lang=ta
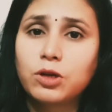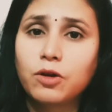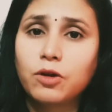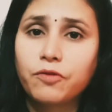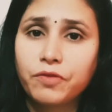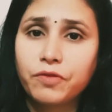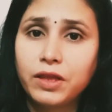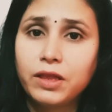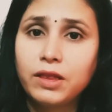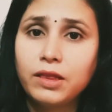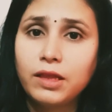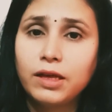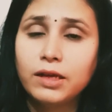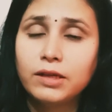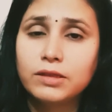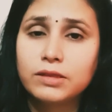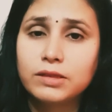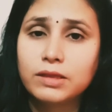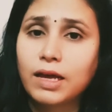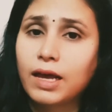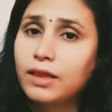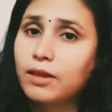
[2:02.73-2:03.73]
ஆஃப்
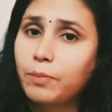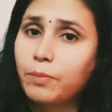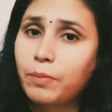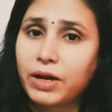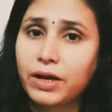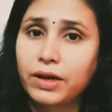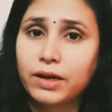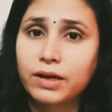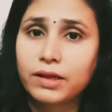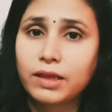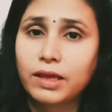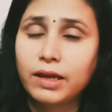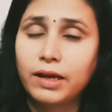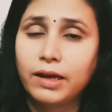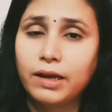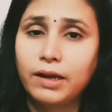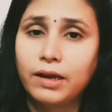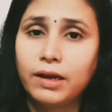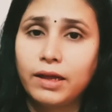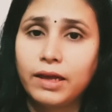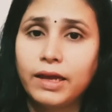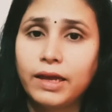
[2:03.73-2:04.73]
இந்தியன்ஸ் அதை பண்ணுறதே
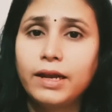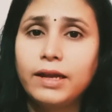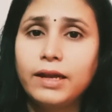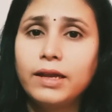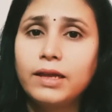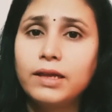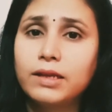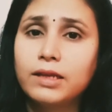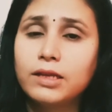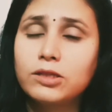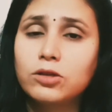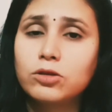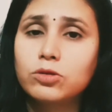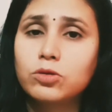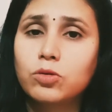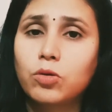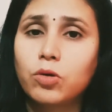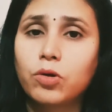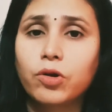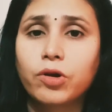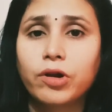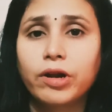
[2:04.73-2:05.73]
இல்லை என்ன ரீசன்
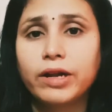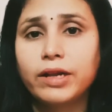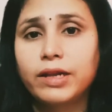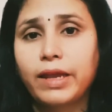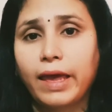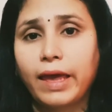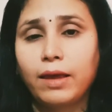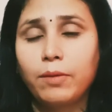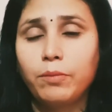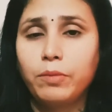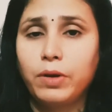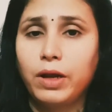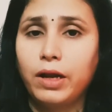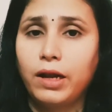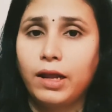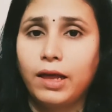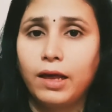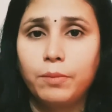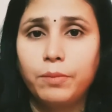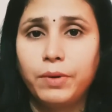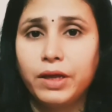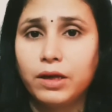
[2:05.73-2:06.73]
சொல்றோம்னா டைம்
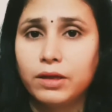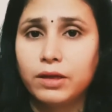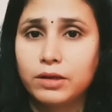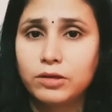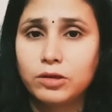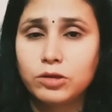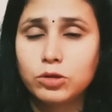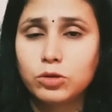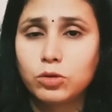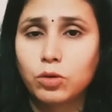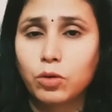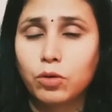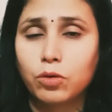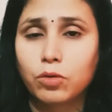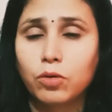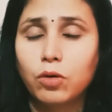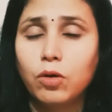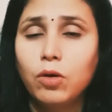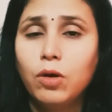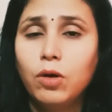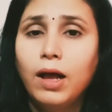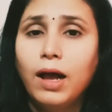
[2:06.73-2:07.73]
இல்லை அப்படிங்கிறத
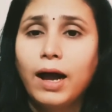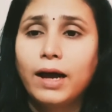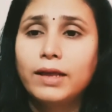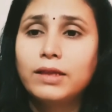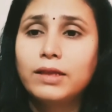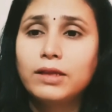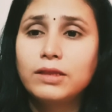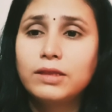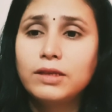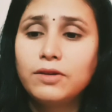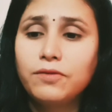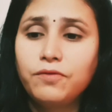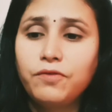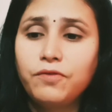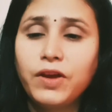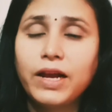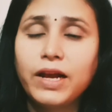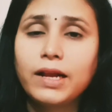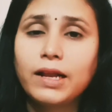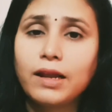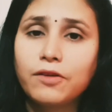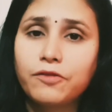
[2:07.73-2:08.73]
சொல்கிறோம் அதாவது
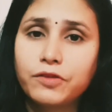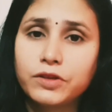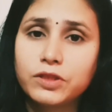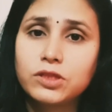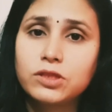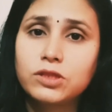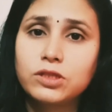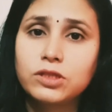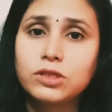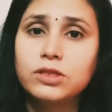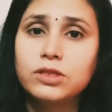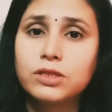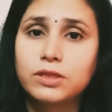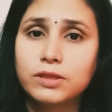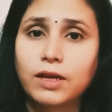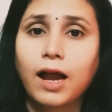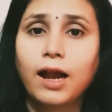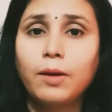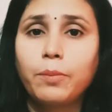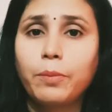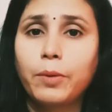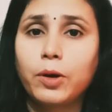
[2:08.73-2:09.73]
வீட்டில் ஃபஸ்ட்டு
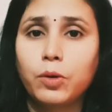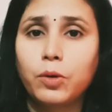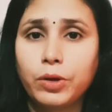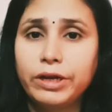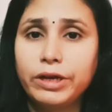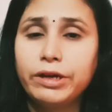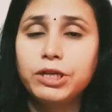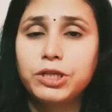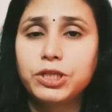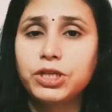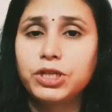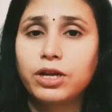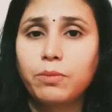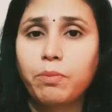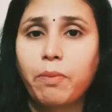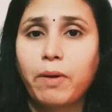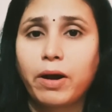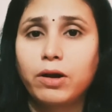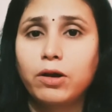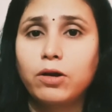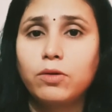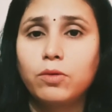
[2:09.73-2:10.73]
ஸ்டார்ட் பண்ணணும் இனிஷியேட்
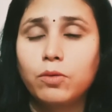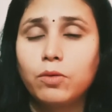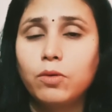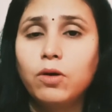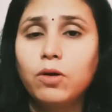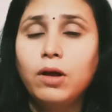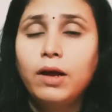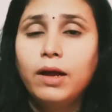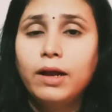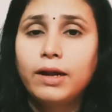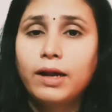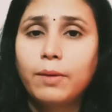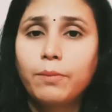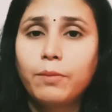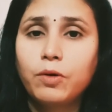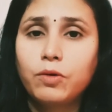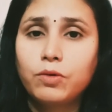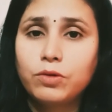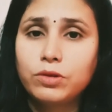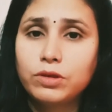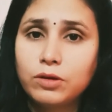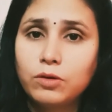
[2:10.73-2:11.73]
பண்ணணும் நம்ம
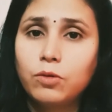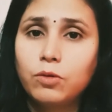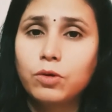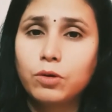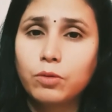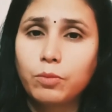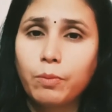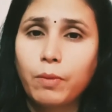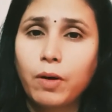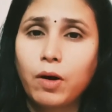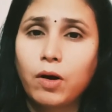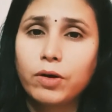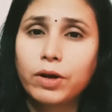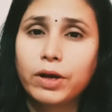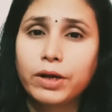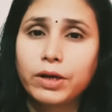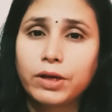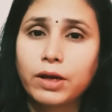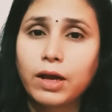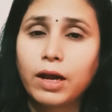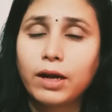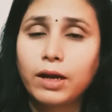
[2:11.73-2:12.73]
வந்து ஒரு
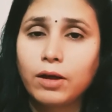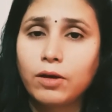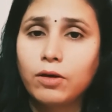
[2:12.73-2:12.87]
மாடரேட்டான